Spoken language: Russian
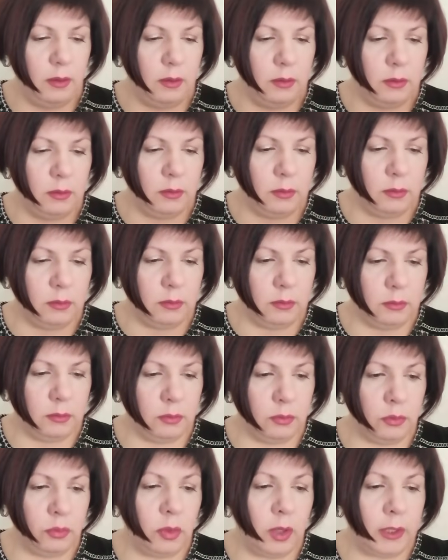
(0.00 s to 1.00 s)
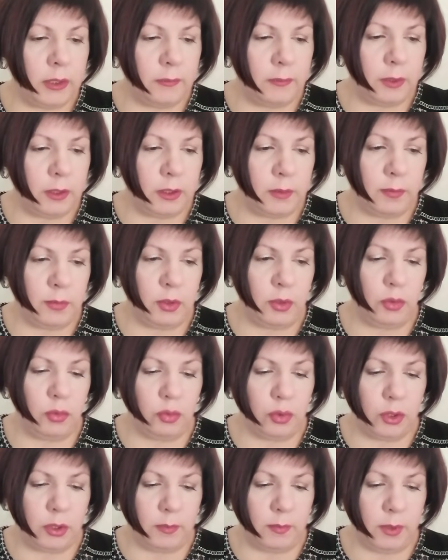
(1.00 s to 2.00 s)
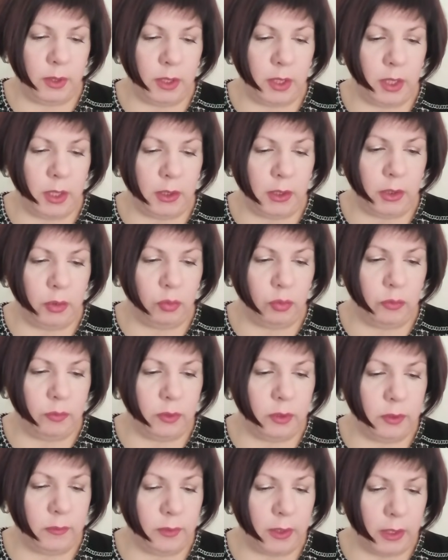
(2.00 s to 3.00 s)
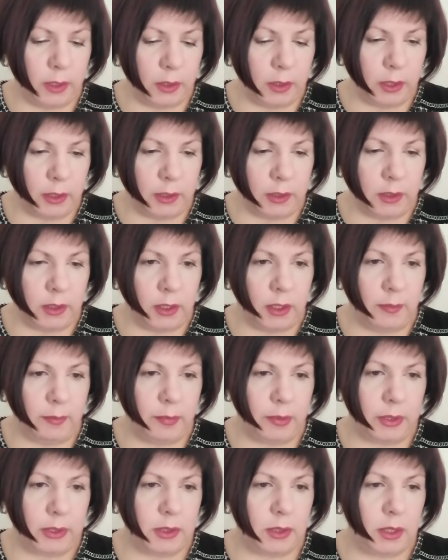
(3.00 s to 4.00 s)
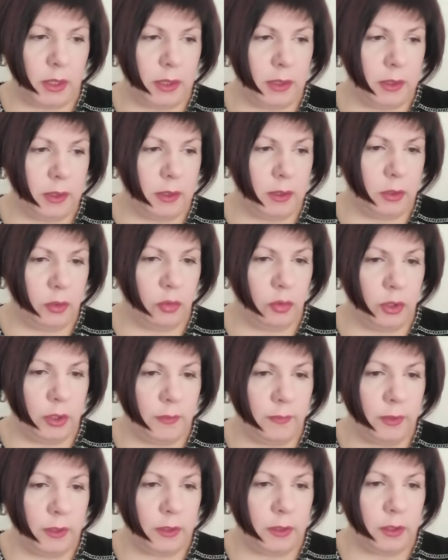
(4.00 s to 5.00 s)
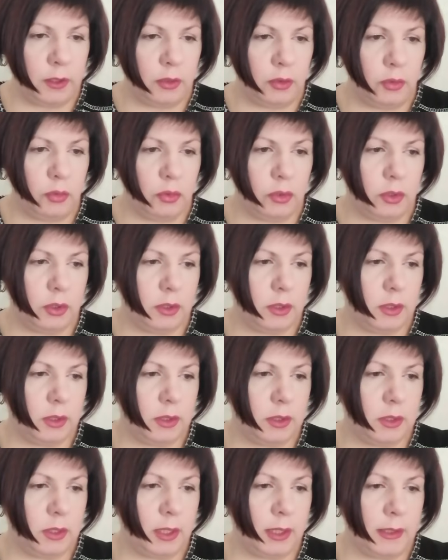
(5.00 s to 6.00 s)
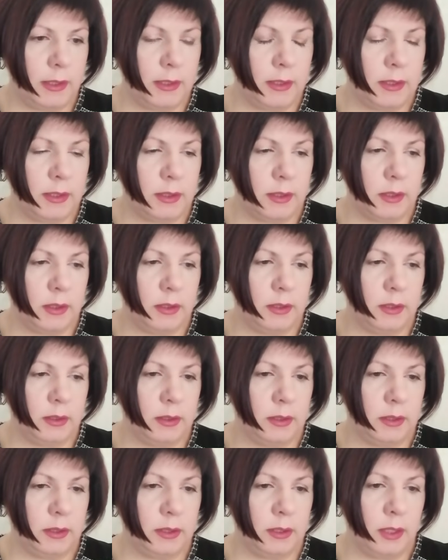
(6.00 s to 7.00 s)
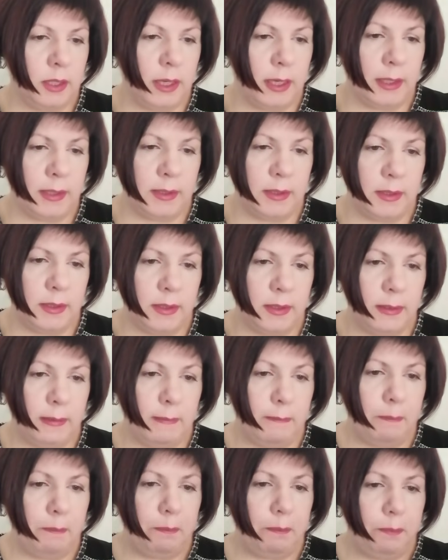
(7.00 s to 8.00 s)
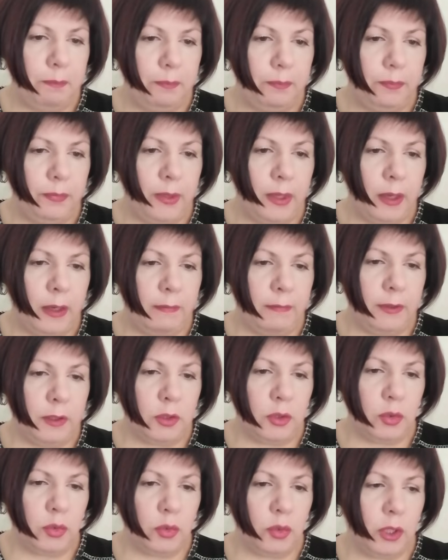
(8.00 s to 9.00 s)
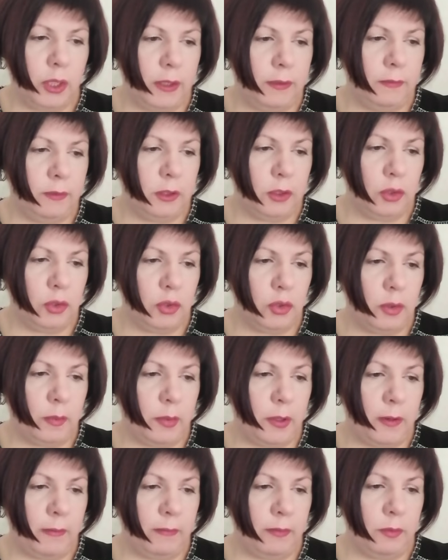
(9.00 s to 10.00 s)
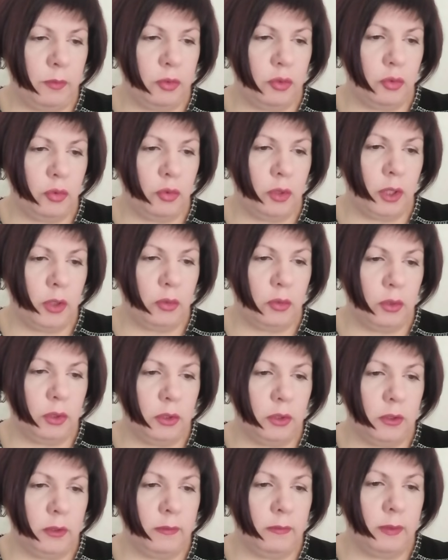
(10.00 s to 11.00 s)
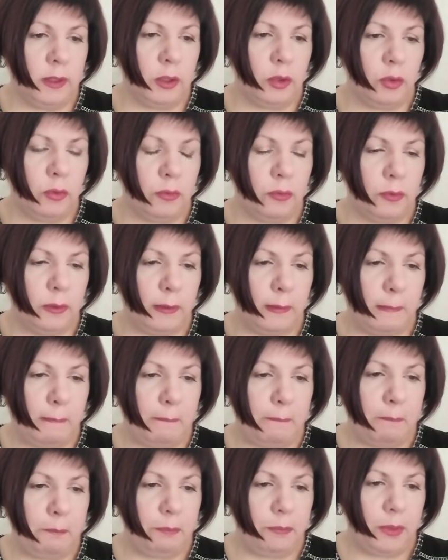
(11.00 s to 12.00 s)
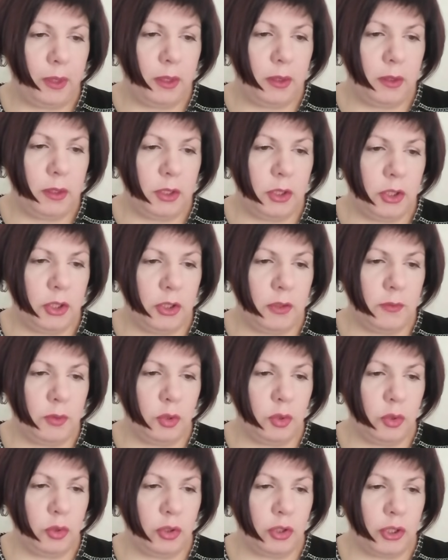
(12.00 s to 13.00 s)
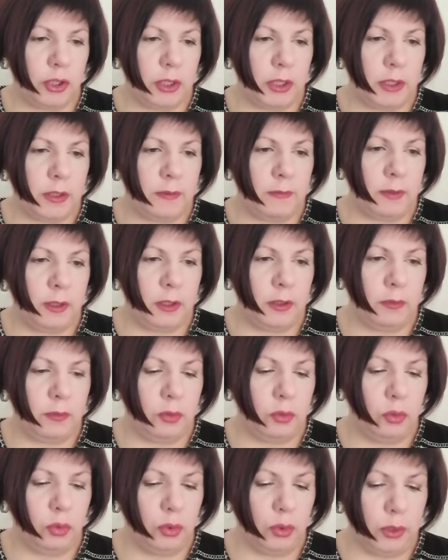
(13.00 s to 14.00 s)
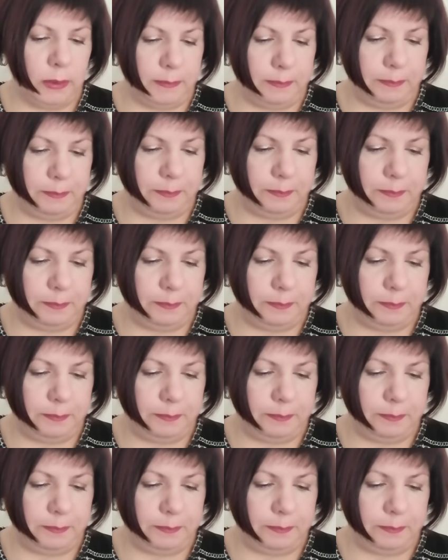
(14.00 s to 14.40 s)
Ну, ответ Минюста меня не удовлетворил. Они дали пространный такой ответ на трех страницах, ссылались на Венскую конвенцию о праве международных договоров – 1969 года.